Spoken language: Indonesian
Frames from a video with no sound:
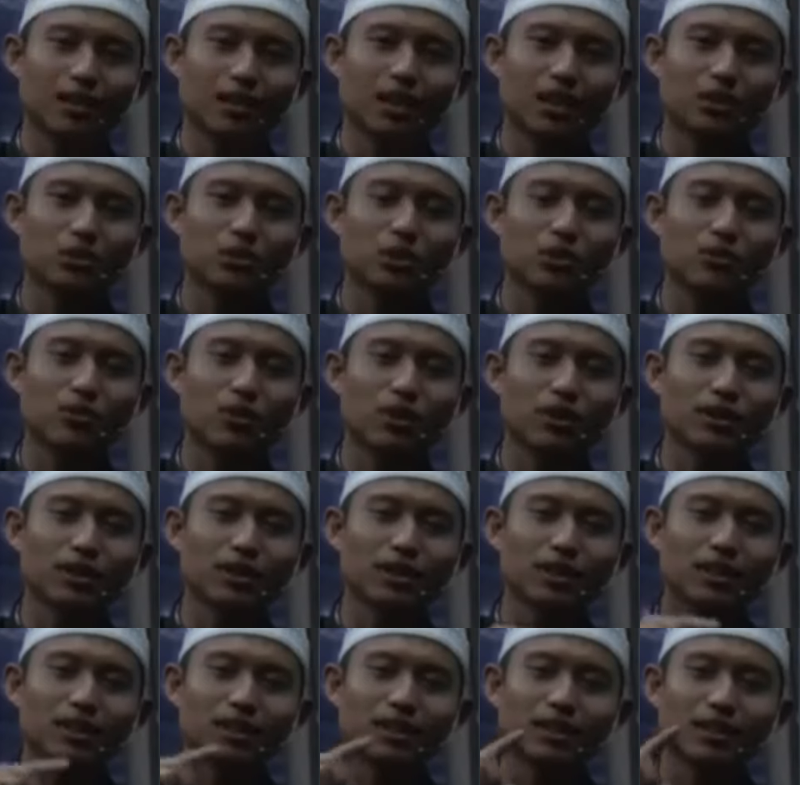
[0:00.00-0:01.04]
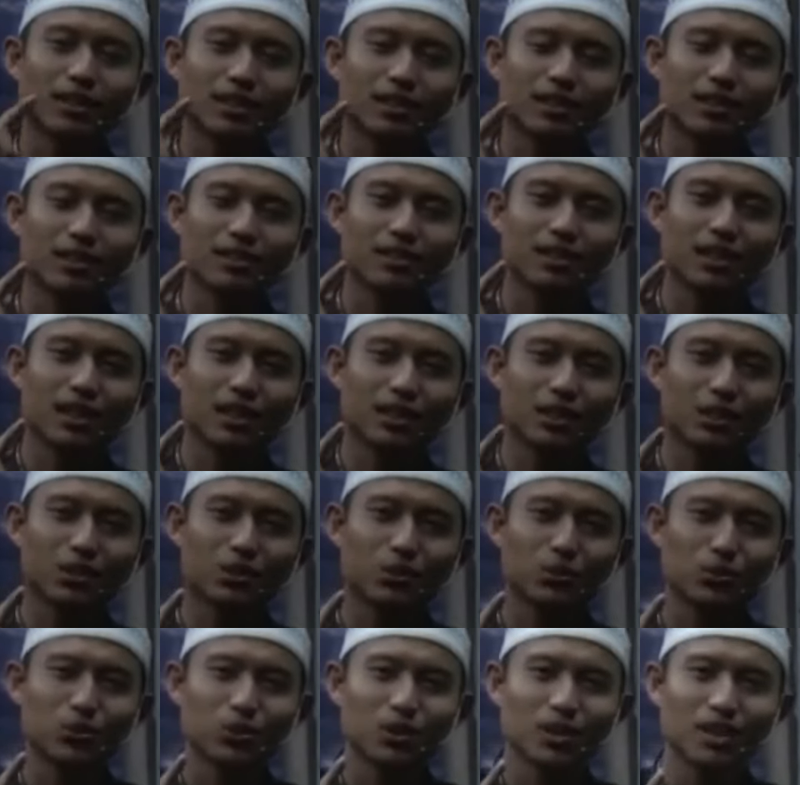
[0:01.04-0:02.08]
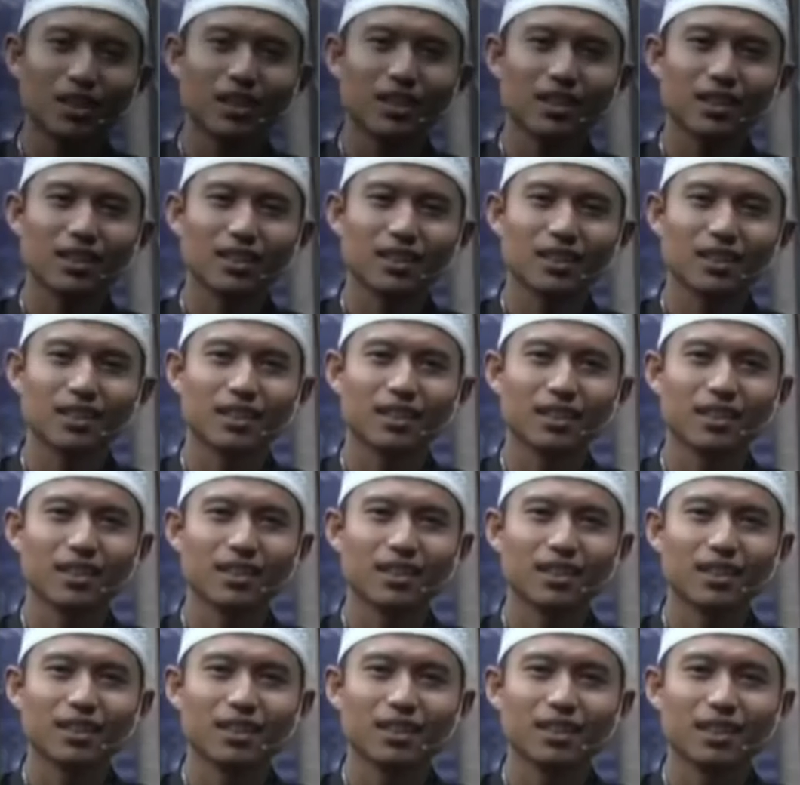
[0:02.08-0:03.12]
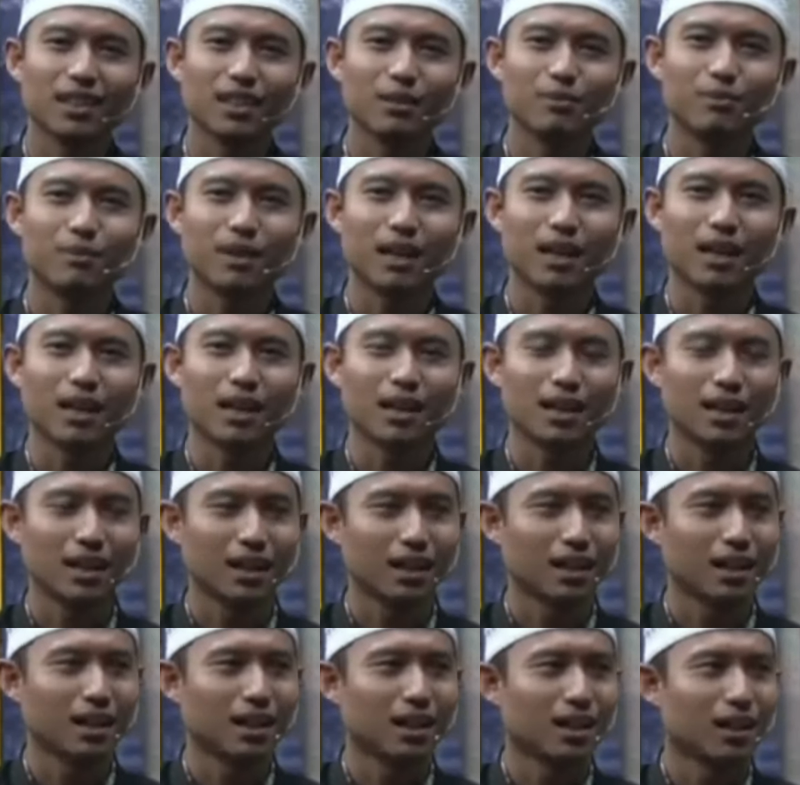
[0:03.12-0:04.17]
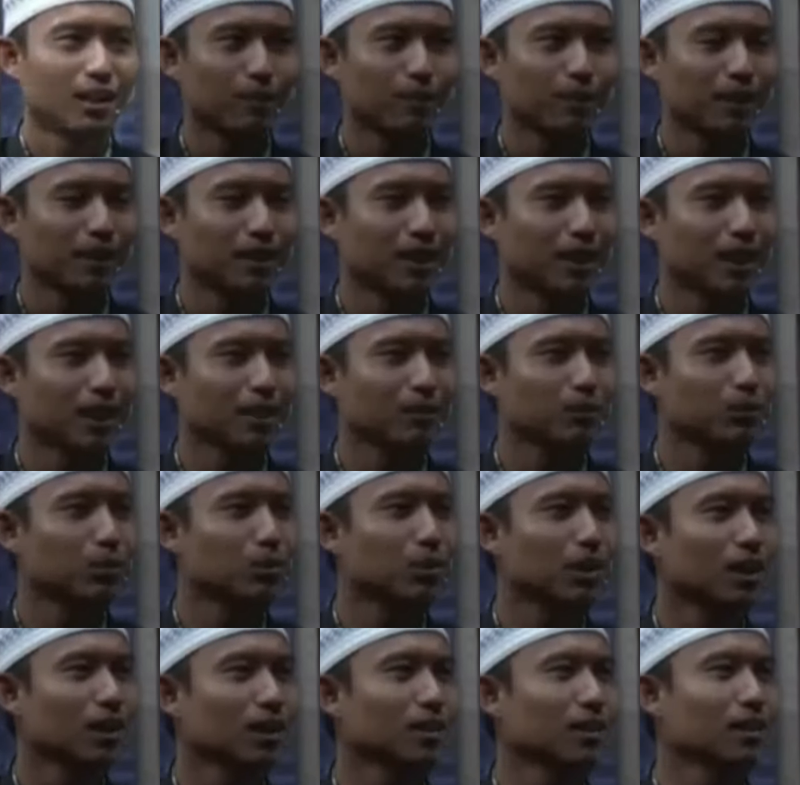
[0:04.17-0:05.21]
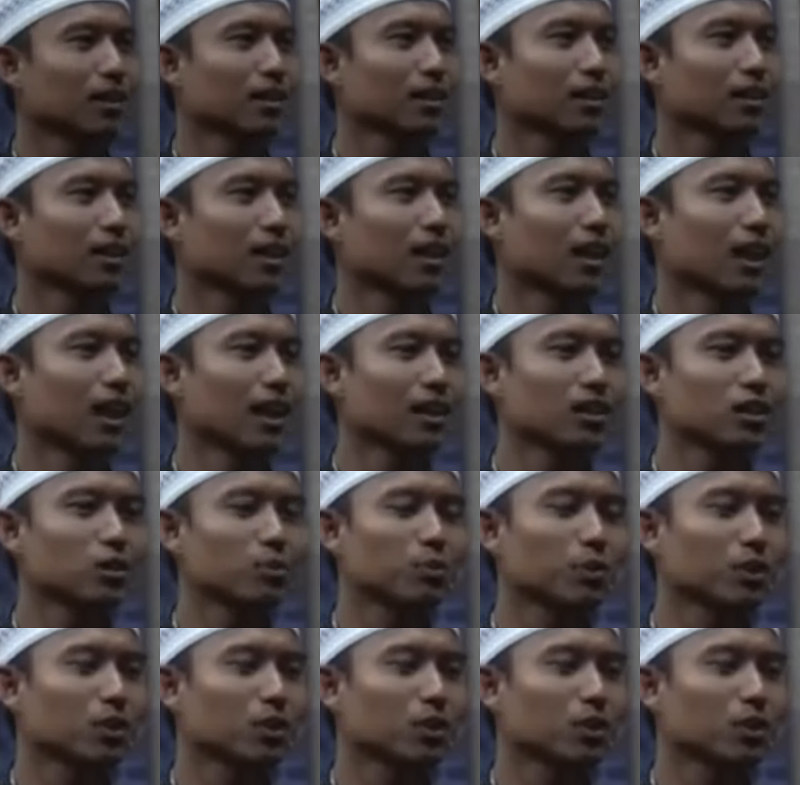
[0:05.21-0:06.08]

Langsung difonis saja jantungnya lemah. Padahal bukan, hanya